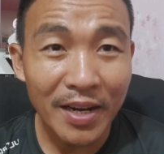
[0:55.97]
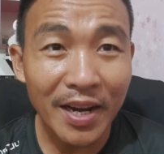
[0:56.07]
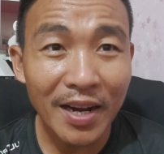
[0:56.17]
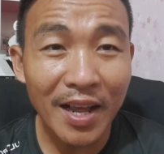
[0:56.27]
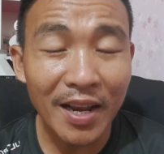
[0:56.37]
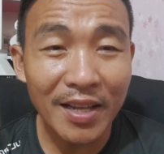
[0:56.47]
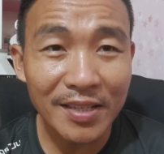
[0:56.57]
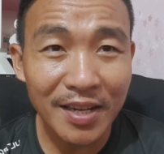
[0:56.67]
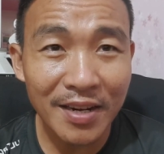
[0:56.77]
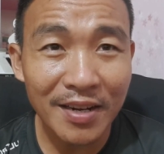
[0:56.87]
Dengan
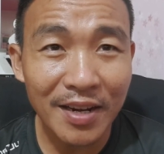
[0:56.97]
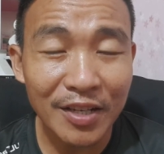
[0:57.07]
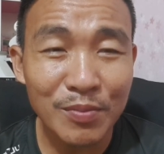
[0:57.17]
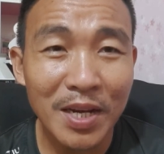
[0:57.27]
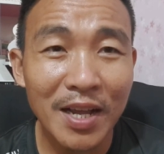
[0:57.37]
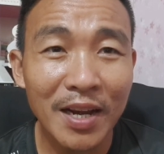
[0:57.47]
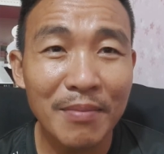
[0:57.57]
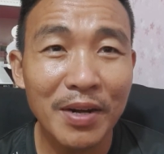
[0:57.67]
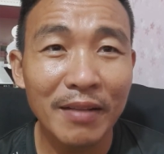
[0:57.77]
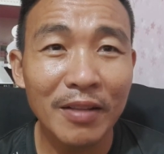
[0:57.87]
alasan Azmin
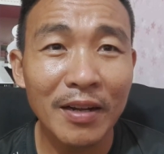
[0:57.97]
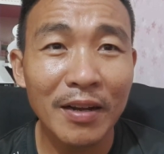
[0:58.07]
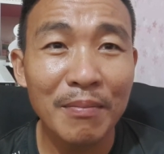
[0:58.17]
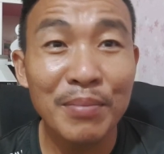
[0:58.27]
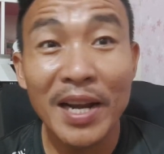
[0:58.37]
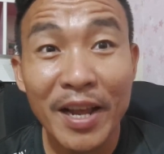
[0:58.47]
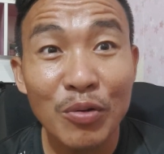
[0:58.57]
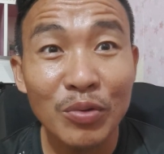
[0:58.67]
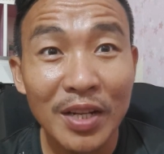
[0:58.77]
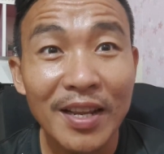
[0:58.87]
Ali mengatakan
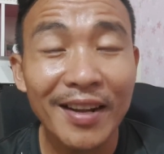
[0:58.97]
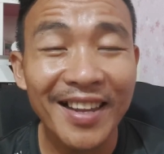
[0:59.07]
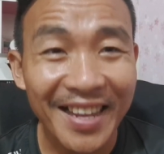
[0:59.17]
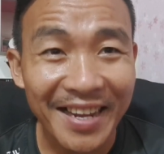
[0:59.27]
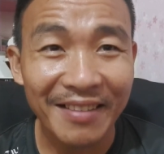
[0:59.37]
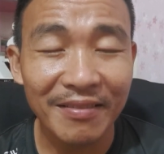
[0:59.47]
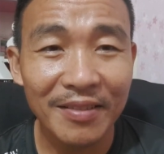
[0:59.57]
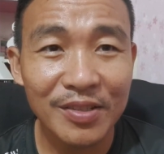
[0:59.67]
beliau tidak ingat